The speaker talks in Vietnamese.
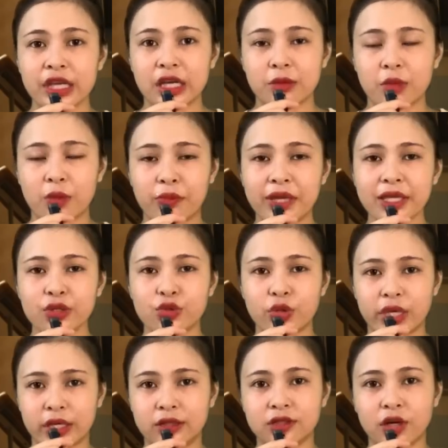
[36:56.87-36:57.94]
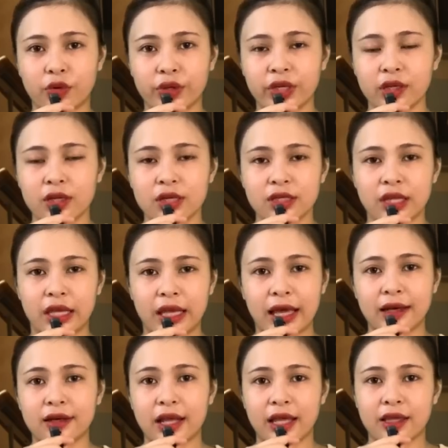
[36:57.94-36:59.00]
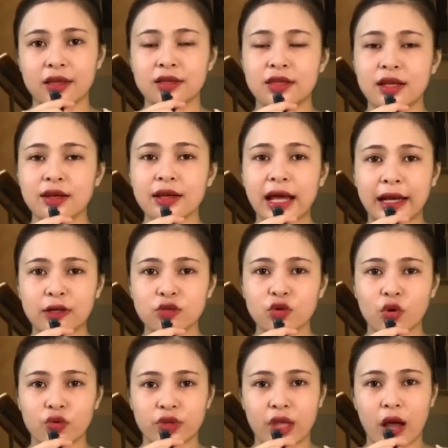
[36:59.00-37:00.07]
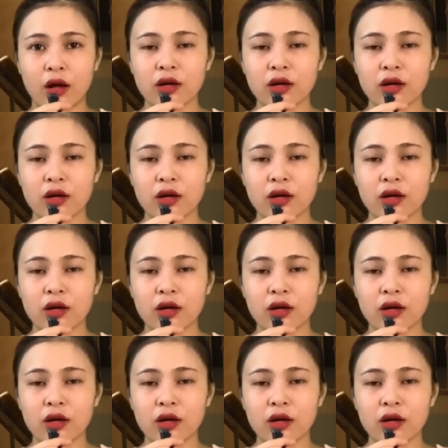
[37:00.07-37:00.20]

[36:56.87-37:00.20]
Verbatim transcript: khi mà biết chuyện rồi thì anh này chính ảnh còn